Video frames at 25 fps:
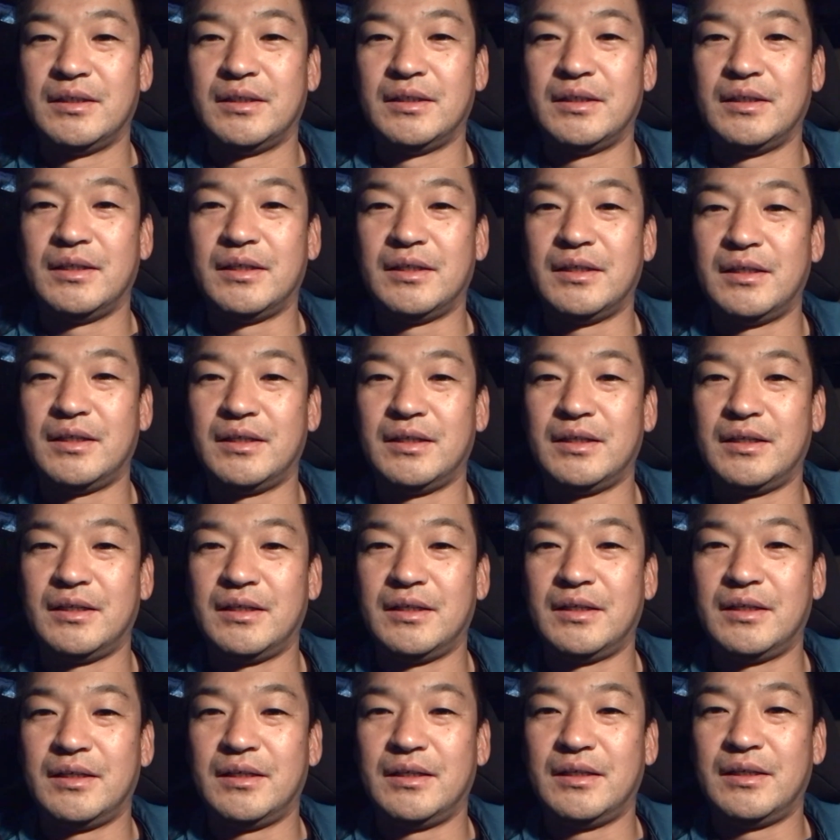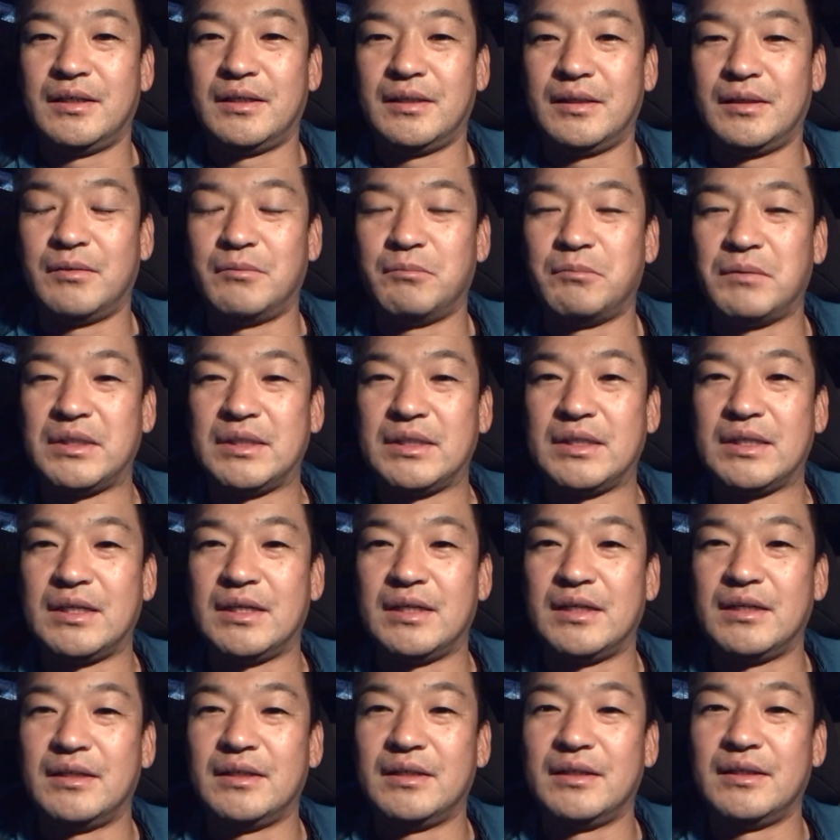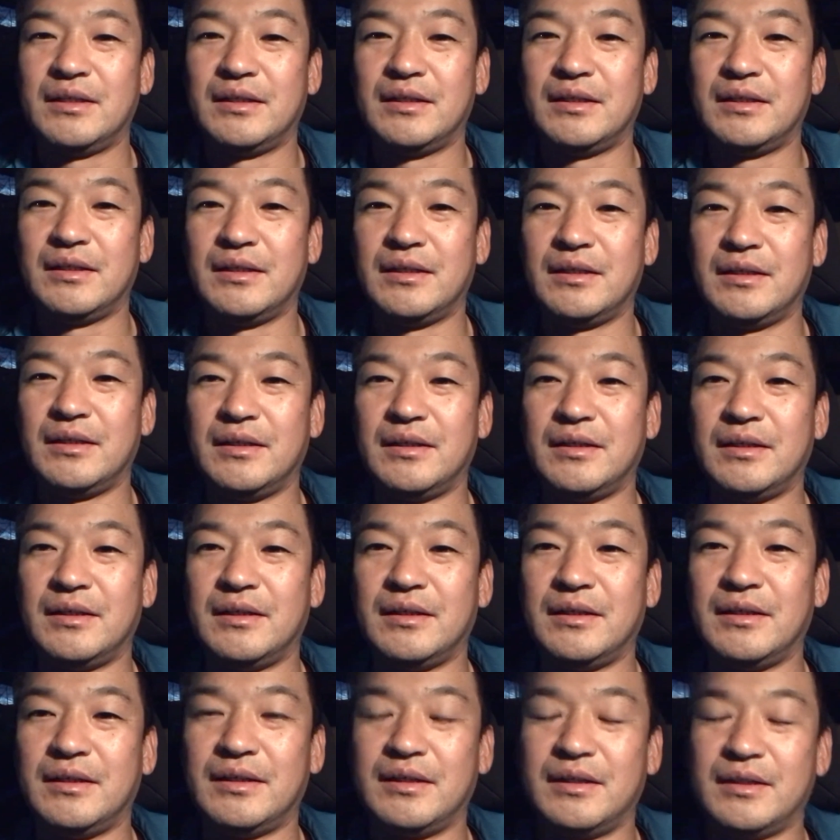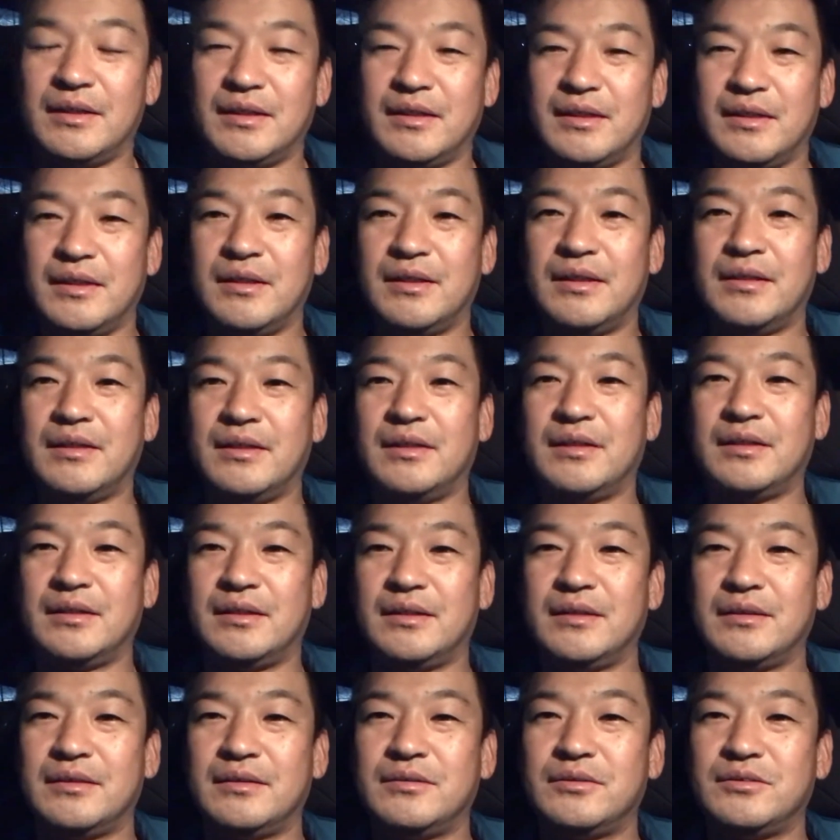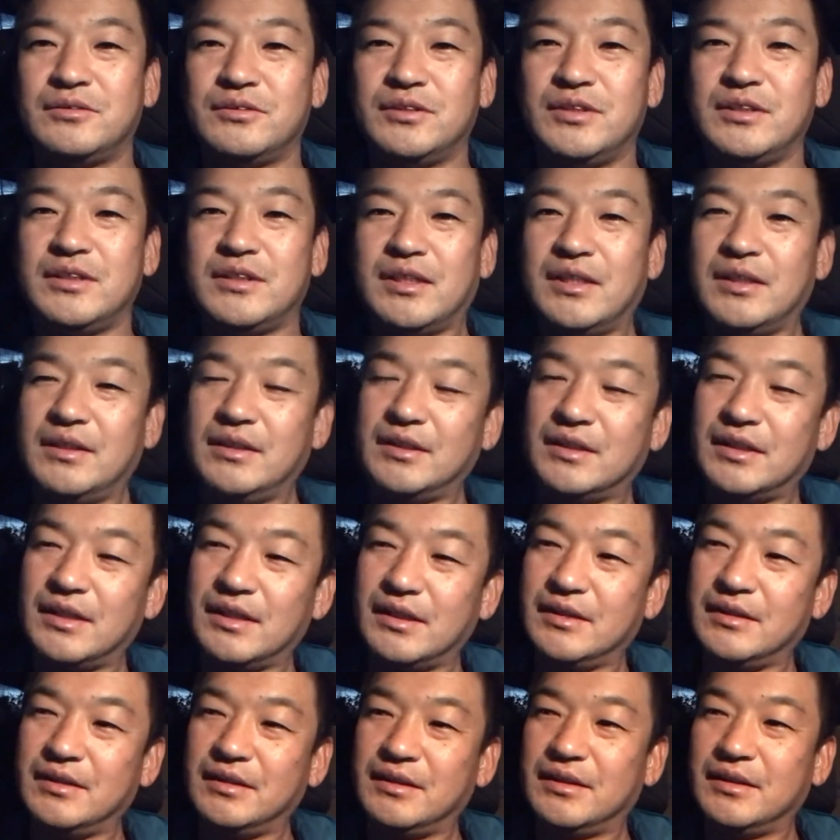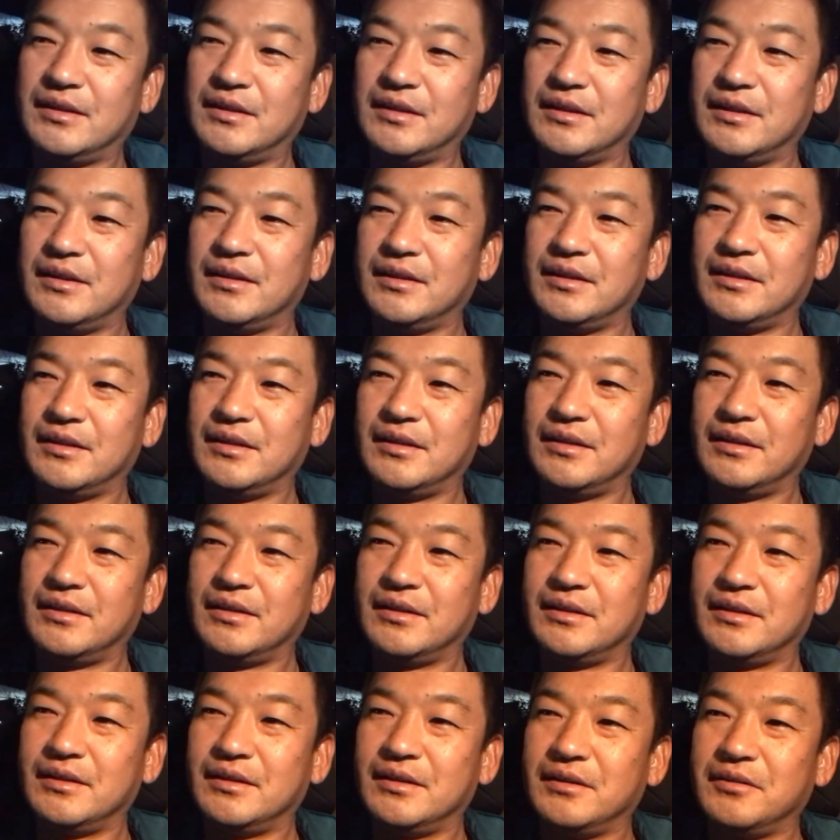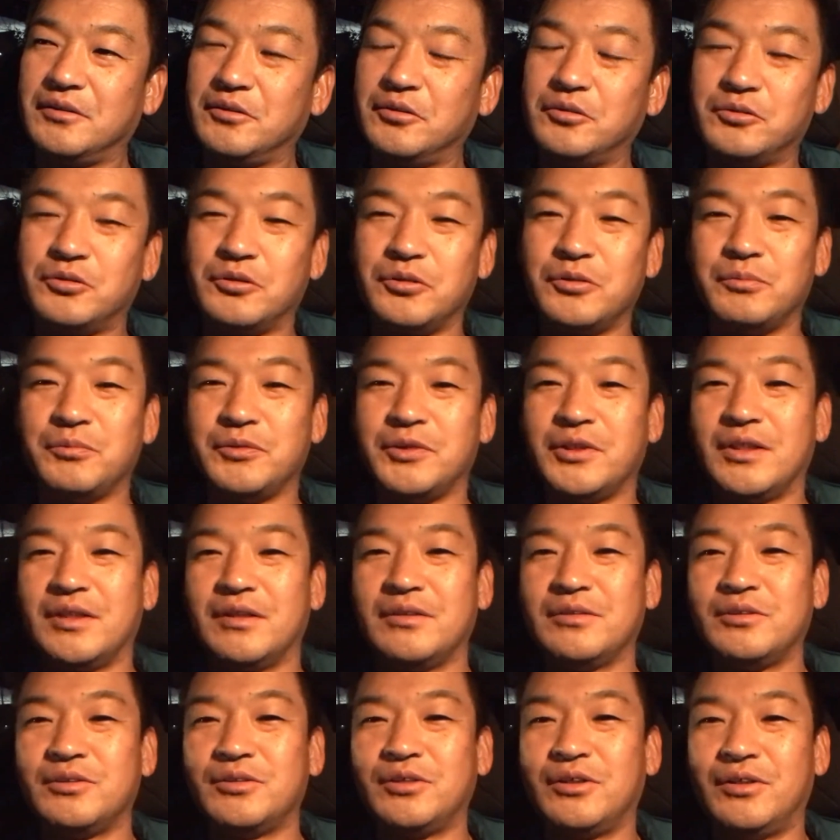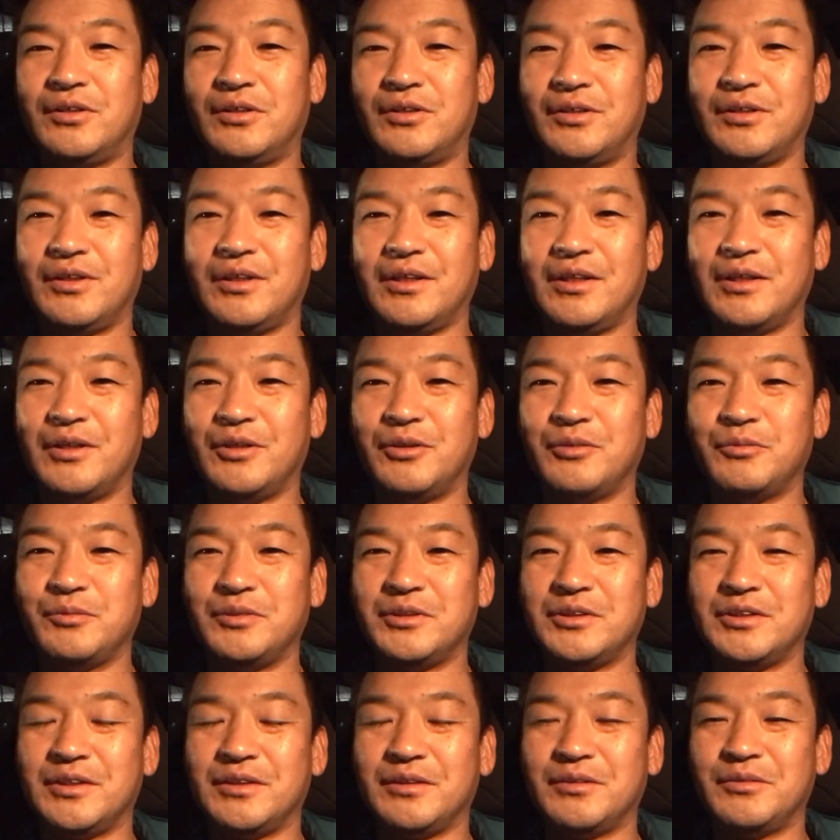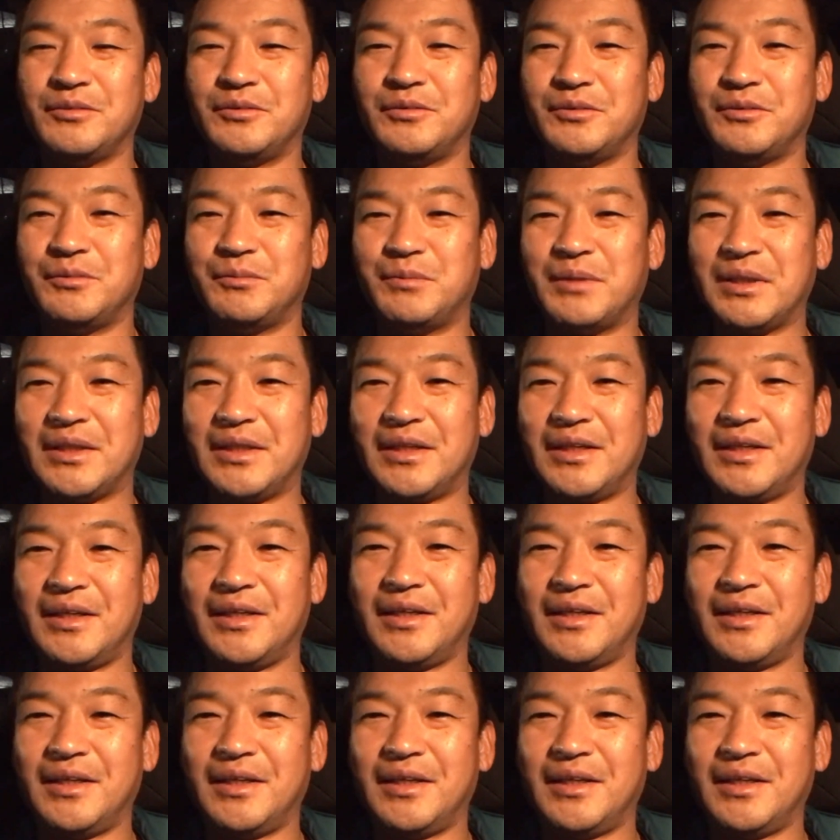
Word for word: えー、また、えー、釣り大会ご興味のある人、えー、お店の方まで、